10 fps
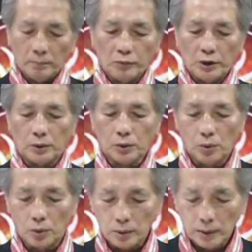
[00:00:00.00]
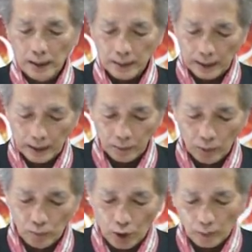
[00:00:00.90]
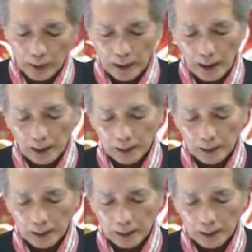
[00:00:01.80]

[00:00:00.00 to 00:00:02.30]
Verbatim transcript: มีโชค แต่นี้ผมมองไว้แค่